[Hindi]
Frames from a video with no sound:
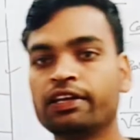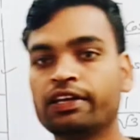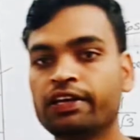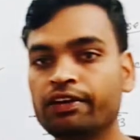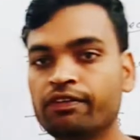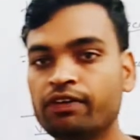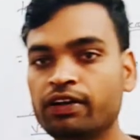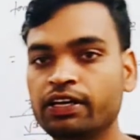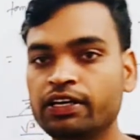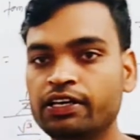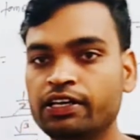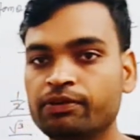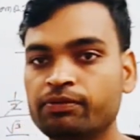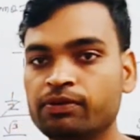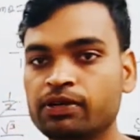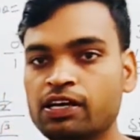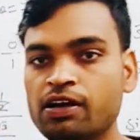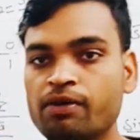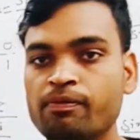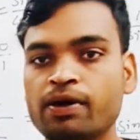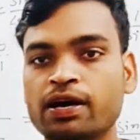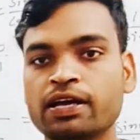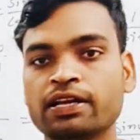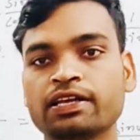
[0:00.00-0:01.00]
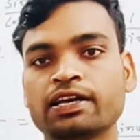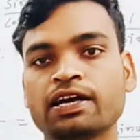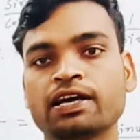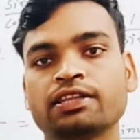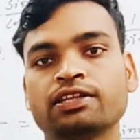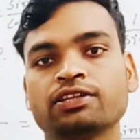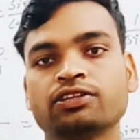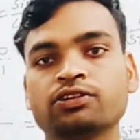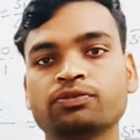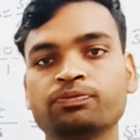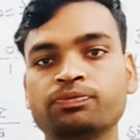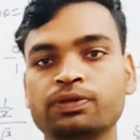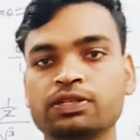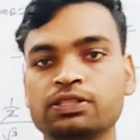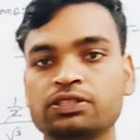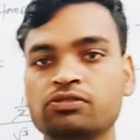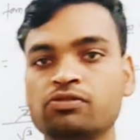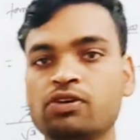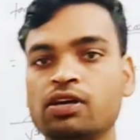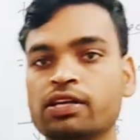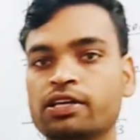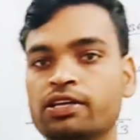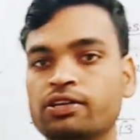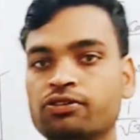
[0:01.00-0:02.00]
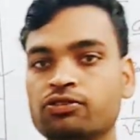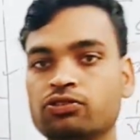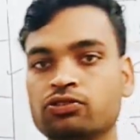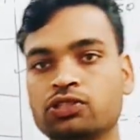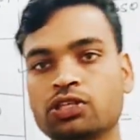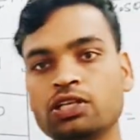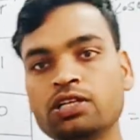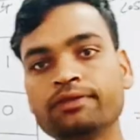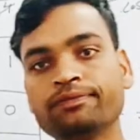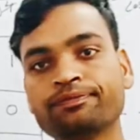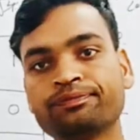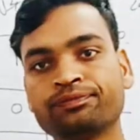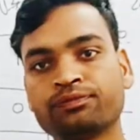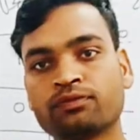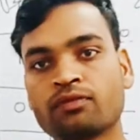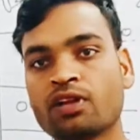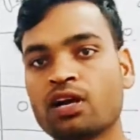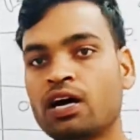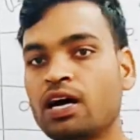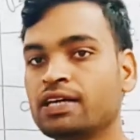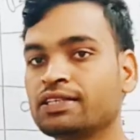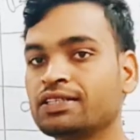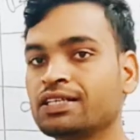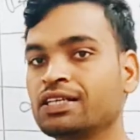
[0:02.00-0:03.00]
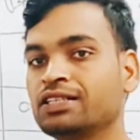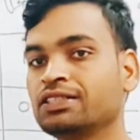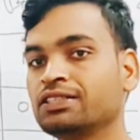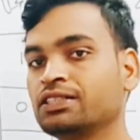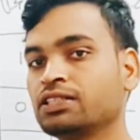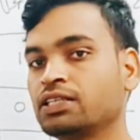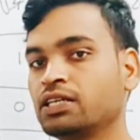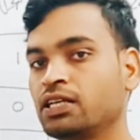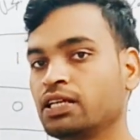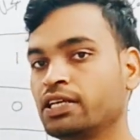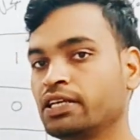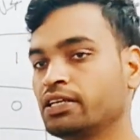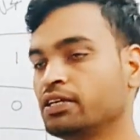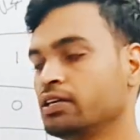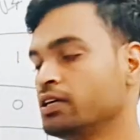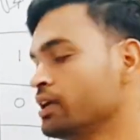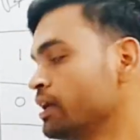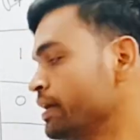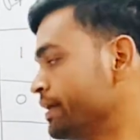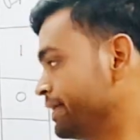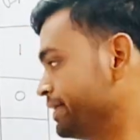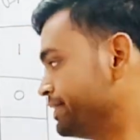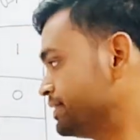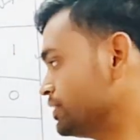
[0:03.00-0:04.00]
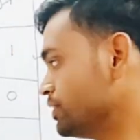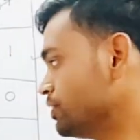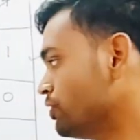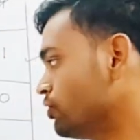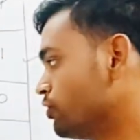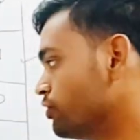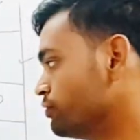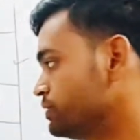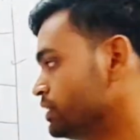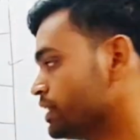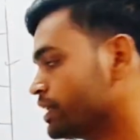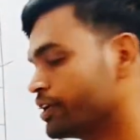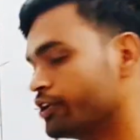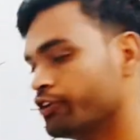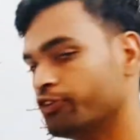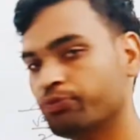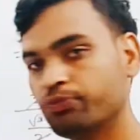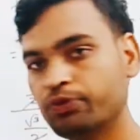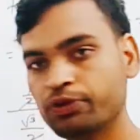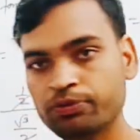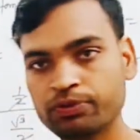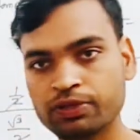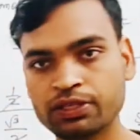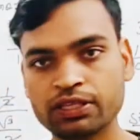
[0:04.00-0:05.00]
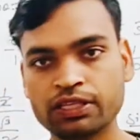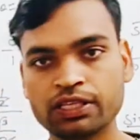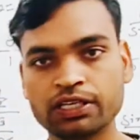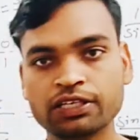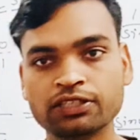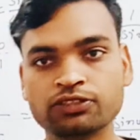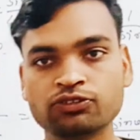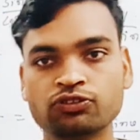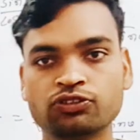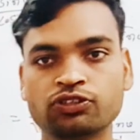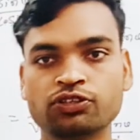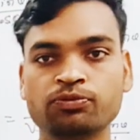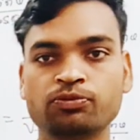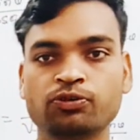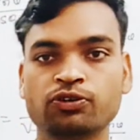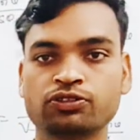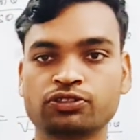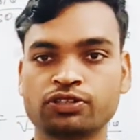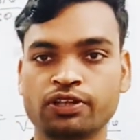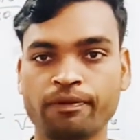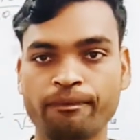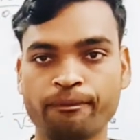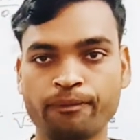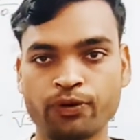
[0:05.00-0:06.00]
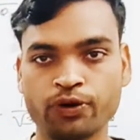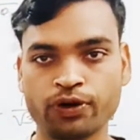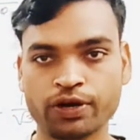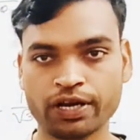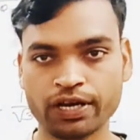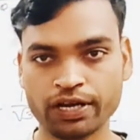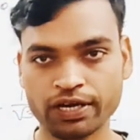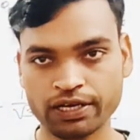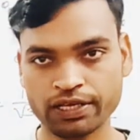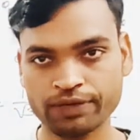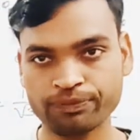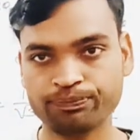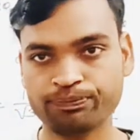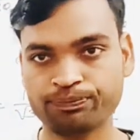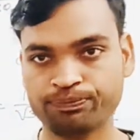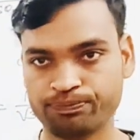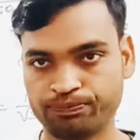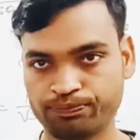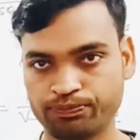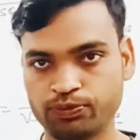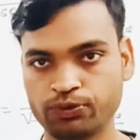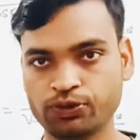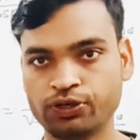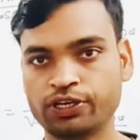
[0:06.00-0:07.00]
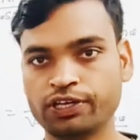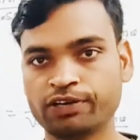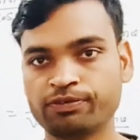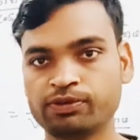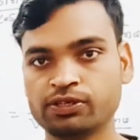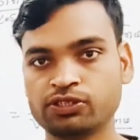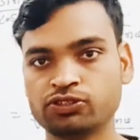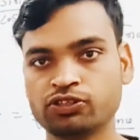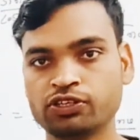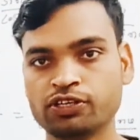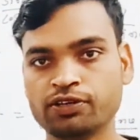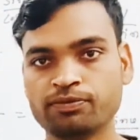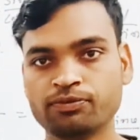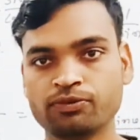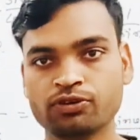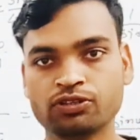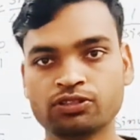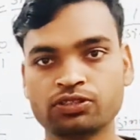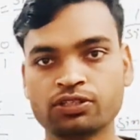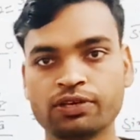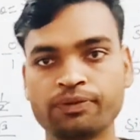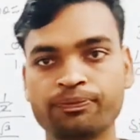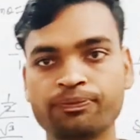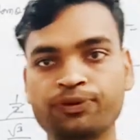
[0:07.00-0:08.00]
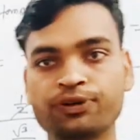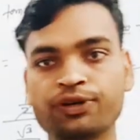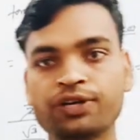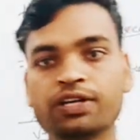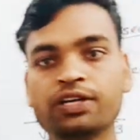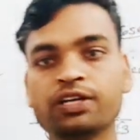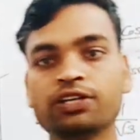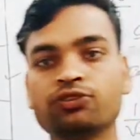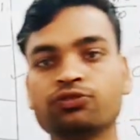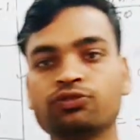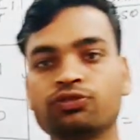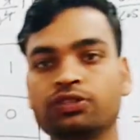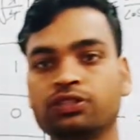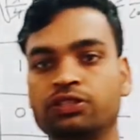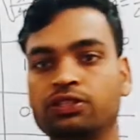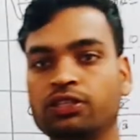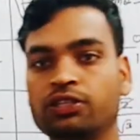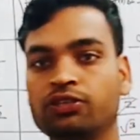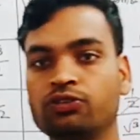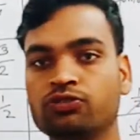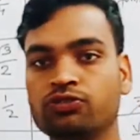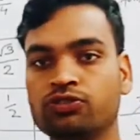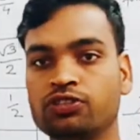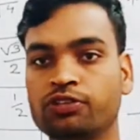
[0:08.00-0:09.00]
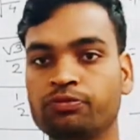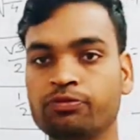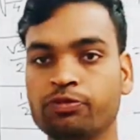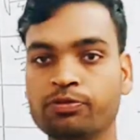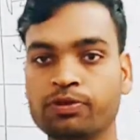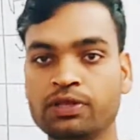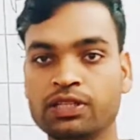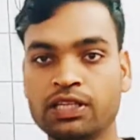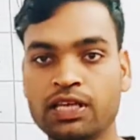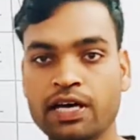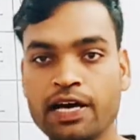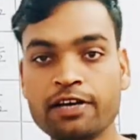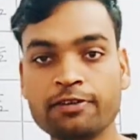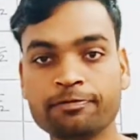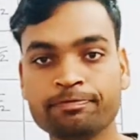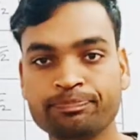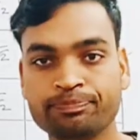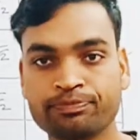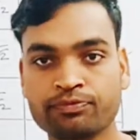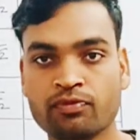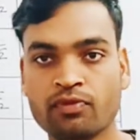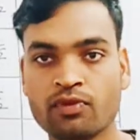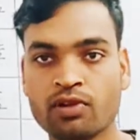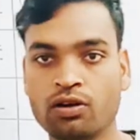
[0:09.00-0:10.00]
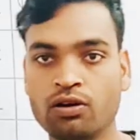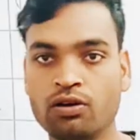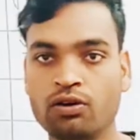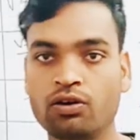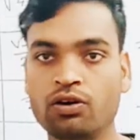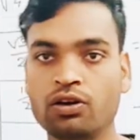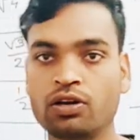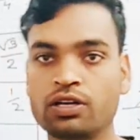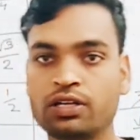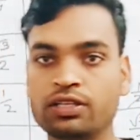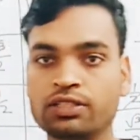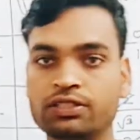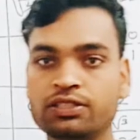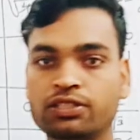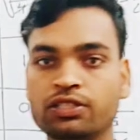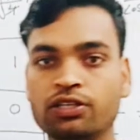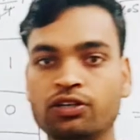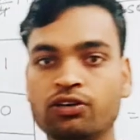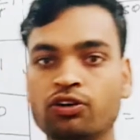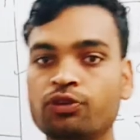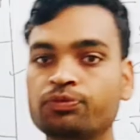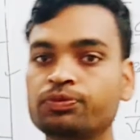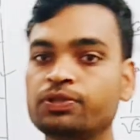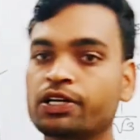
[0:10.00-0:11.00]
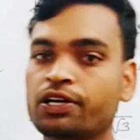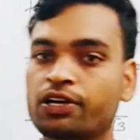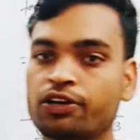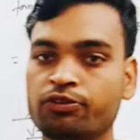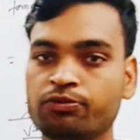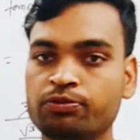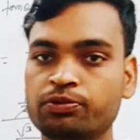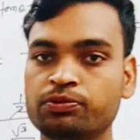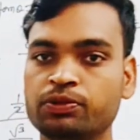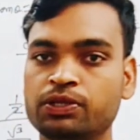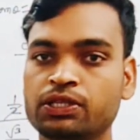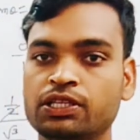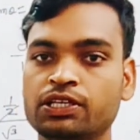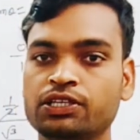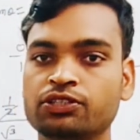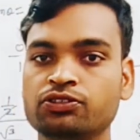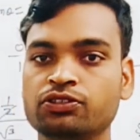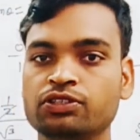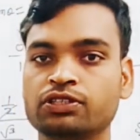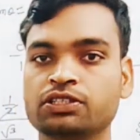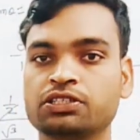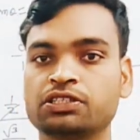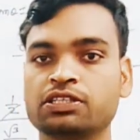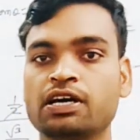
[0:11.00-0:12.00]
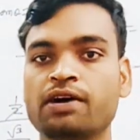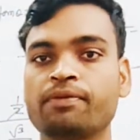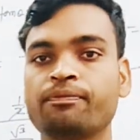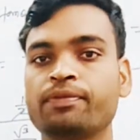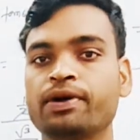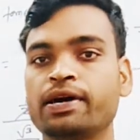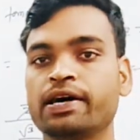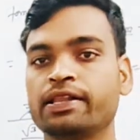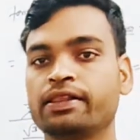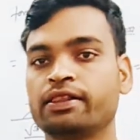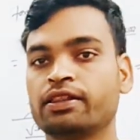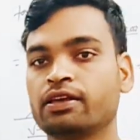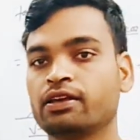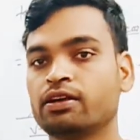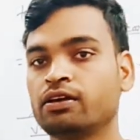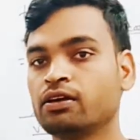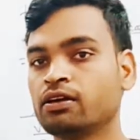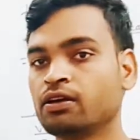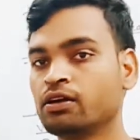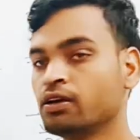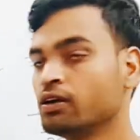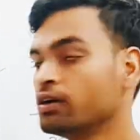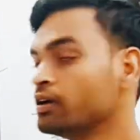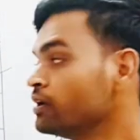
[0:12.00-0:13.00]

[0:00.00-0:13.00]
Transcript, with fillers: अगर ये वाली टेबल का मान ज्ञात है तो हम प्रश्न वाली के क्वेश्चन आसानी से कर लेंगे इससे ऑब्जेक्टिव भी बनते हैं जो कि मोस्ट इंपॉर्टेंट है पूरी टेबल जो है मोस्ट इंपॉर्टेंट है क्योंकि इससे क्वेश्चन भी बनता है और इससे ऑब्जेक्टिव भी बनते हैं जो एग्जाम में आते हैं